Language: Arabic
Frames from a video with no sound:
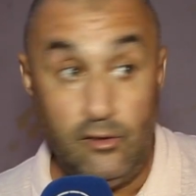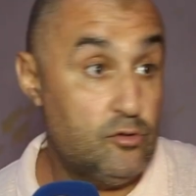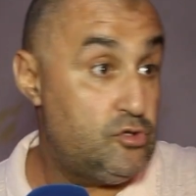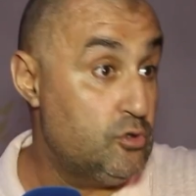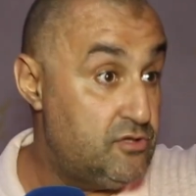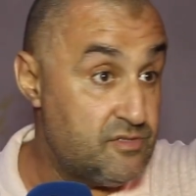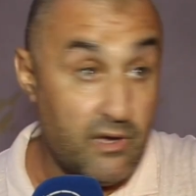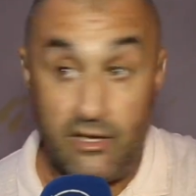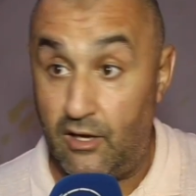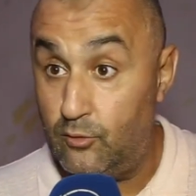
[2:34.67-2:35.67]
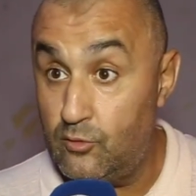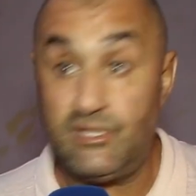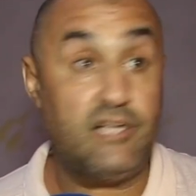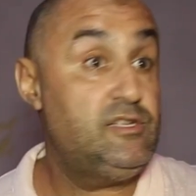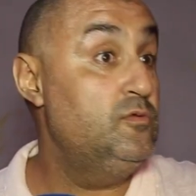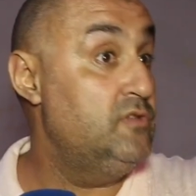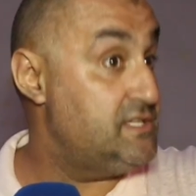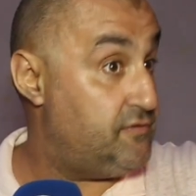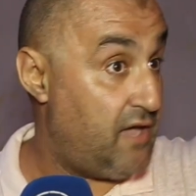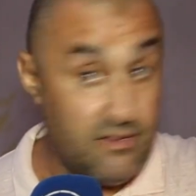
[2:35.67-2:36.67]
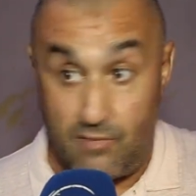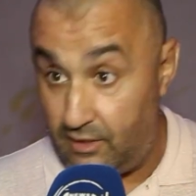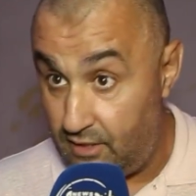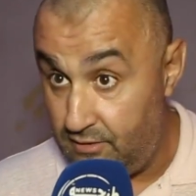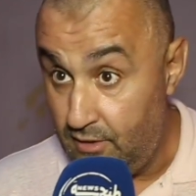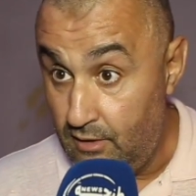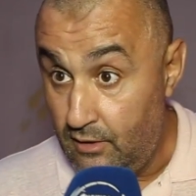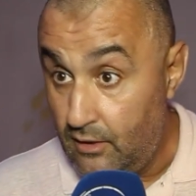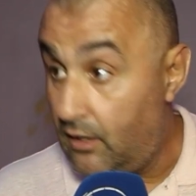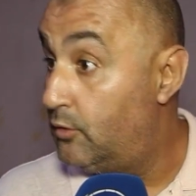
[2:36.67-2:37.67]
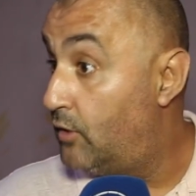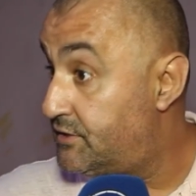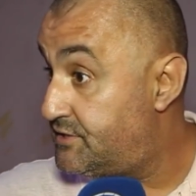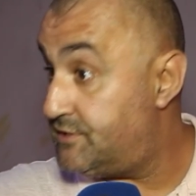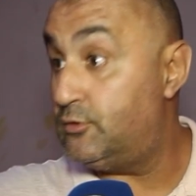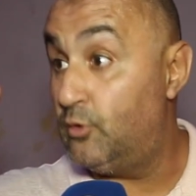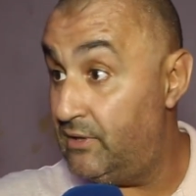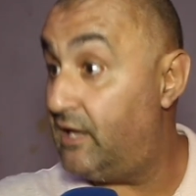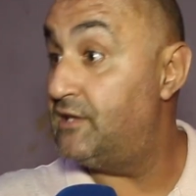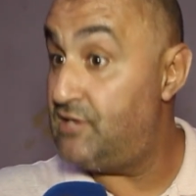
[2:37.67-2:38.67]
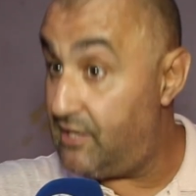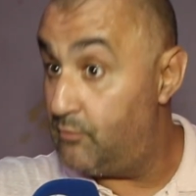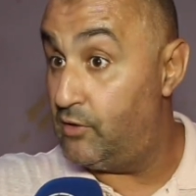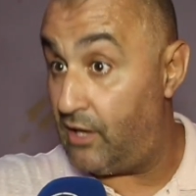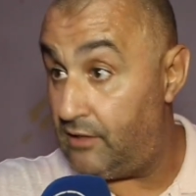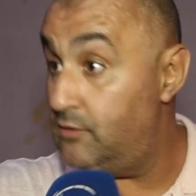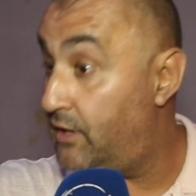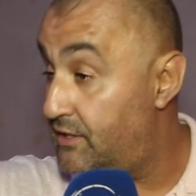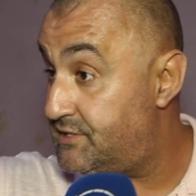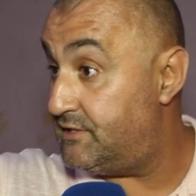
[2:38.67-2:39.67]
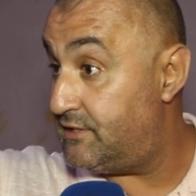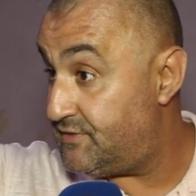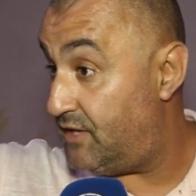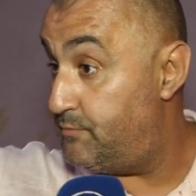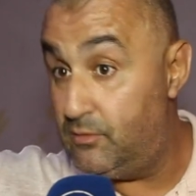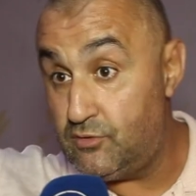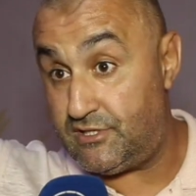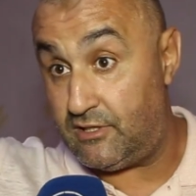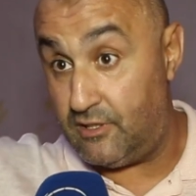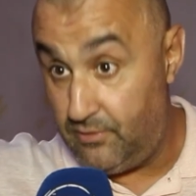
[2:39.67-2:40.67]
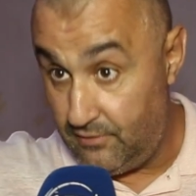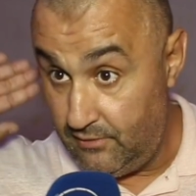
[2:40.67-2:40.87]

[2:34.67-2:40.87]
والشهود تما كانوا سقساو الناس في عين المكان قالوا هاد الطوموبيله كانت جاريه هادي ولكن السيد هذا فتح باب وتسيب